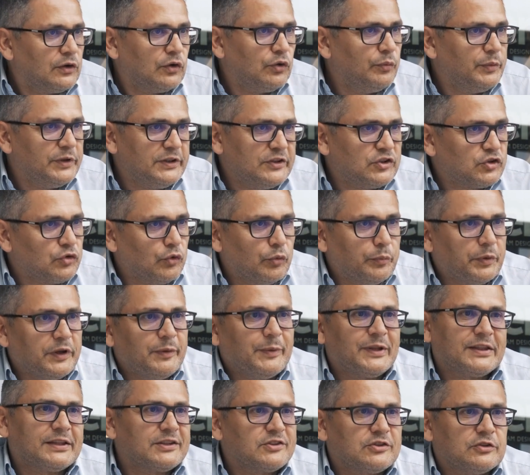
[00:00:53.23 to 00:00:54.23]
come dicevo
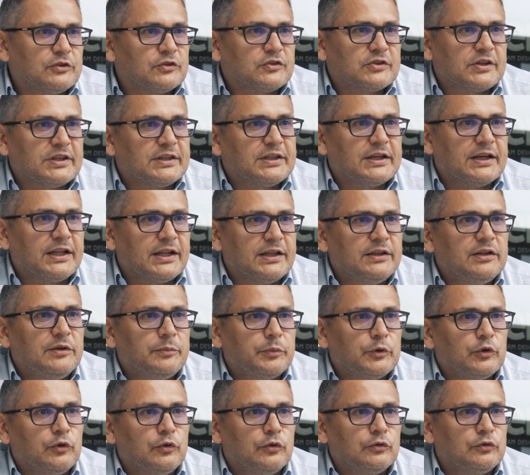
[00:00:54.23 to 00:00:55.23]
prima a 360 gradi
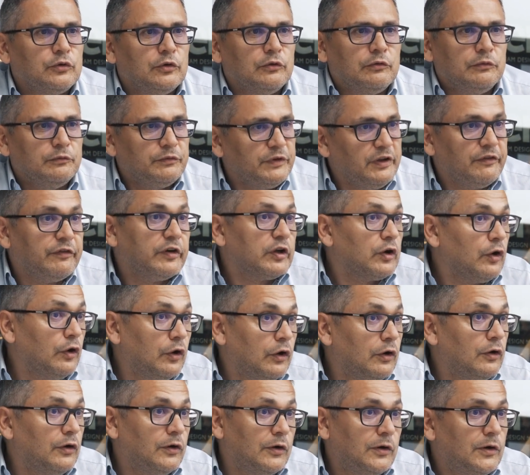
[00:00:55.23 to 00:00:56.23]
del prodotto,
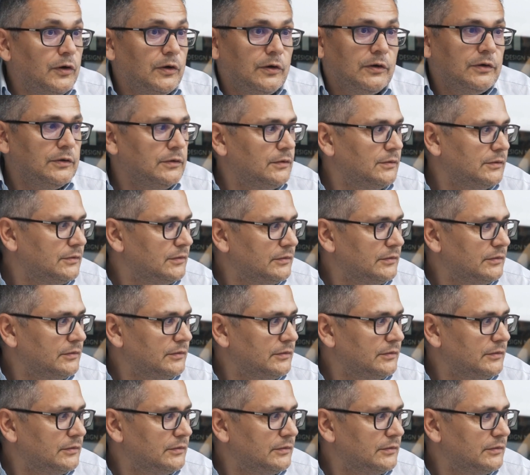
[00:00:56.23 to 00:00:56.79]
viverlo